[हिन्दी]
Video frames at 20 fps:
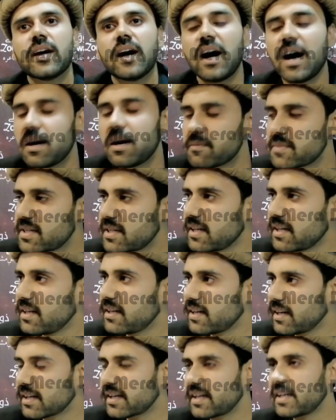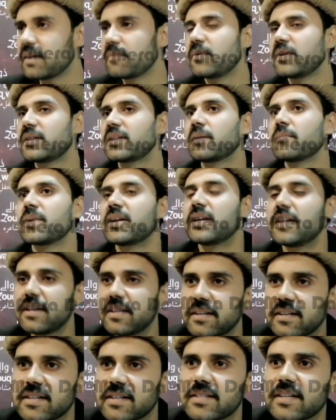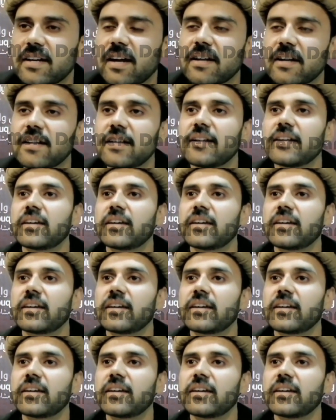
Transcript: आम सी लड़की भी तब हीर नजर आने